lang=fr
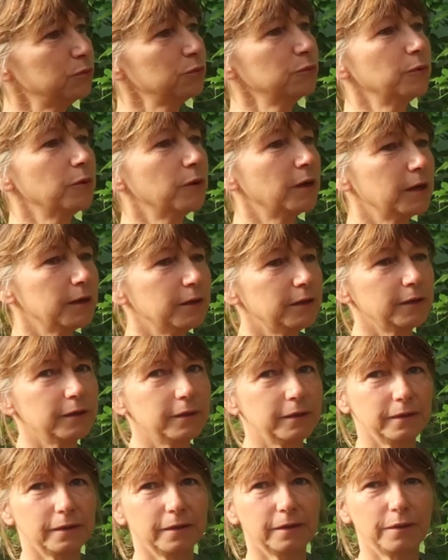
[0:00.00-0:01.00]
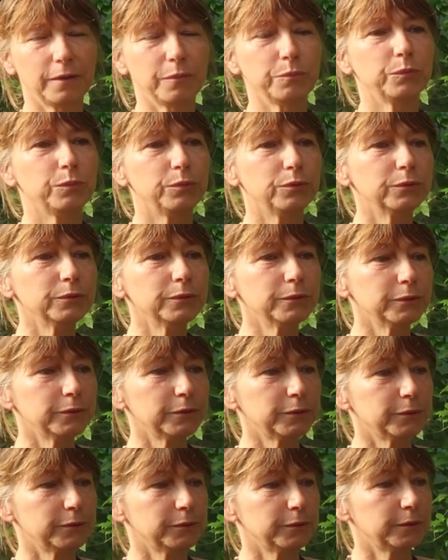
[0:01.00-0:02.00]
pour euh, un
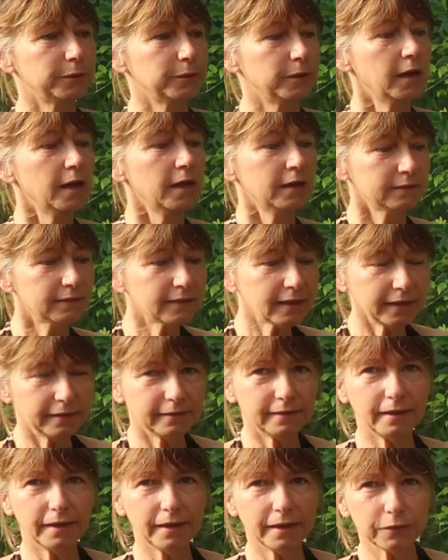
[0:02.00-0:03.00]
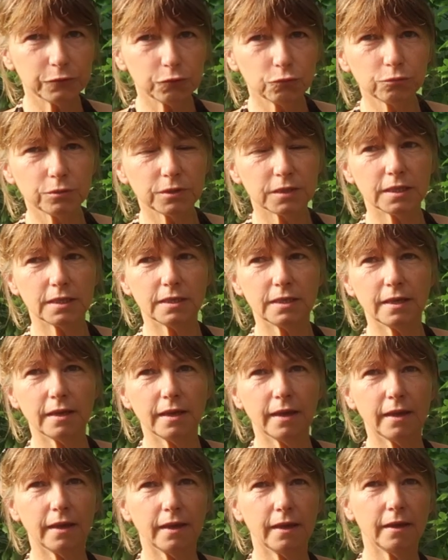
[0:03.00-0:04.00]
peu traiter tout ce qui
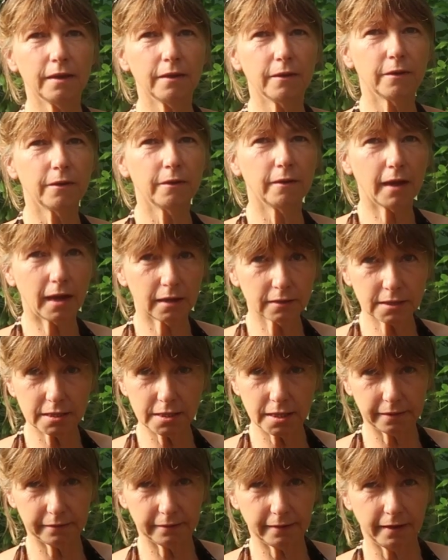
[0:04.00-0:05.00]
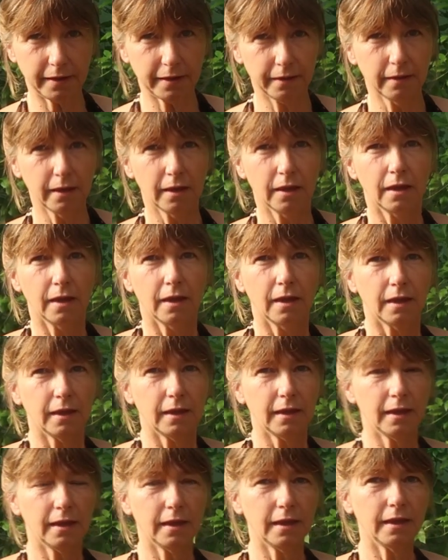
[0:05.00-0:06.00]
est anxiété
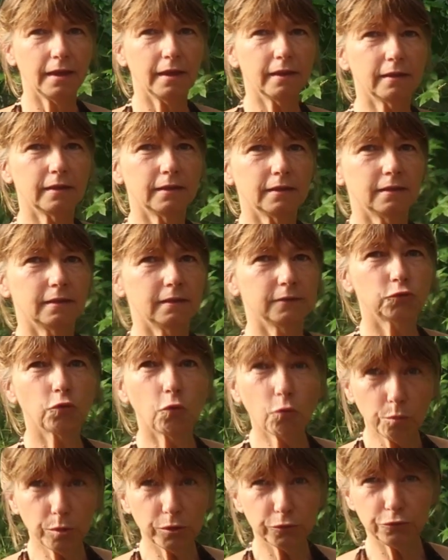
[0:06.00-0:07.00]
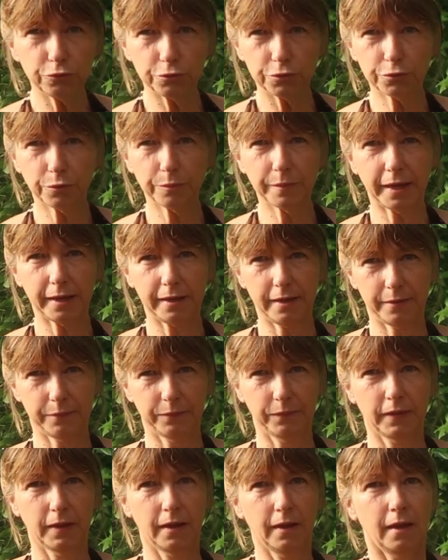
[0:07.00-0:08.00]
et troubles du sommeil.
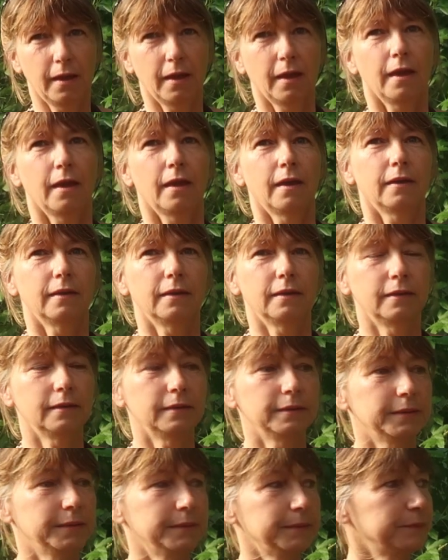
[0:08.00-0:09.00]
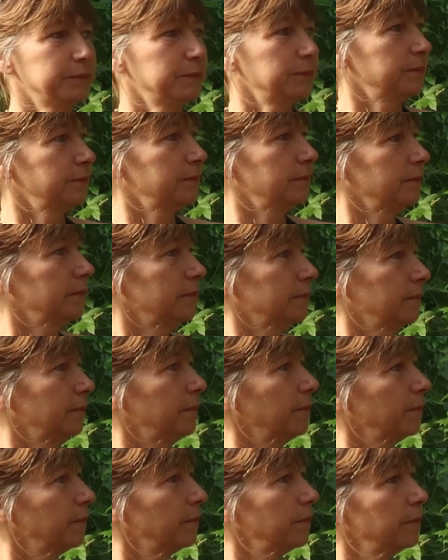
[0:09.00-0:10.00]

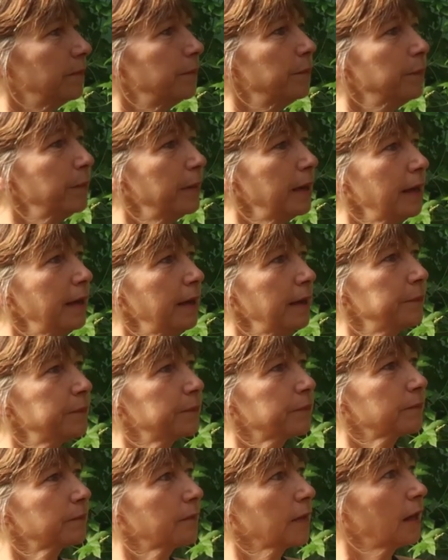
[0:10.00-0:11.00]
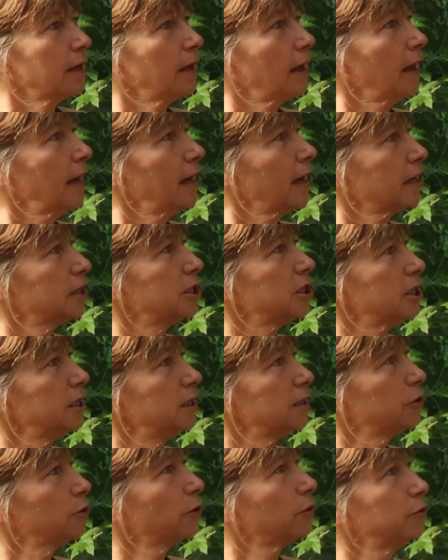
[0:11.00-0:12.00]
mais elle
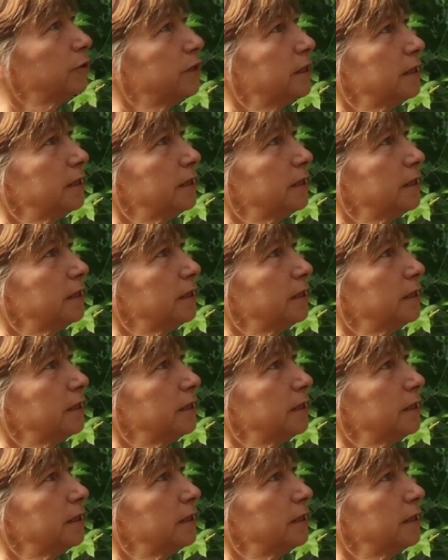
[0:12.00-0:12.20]
agit sur le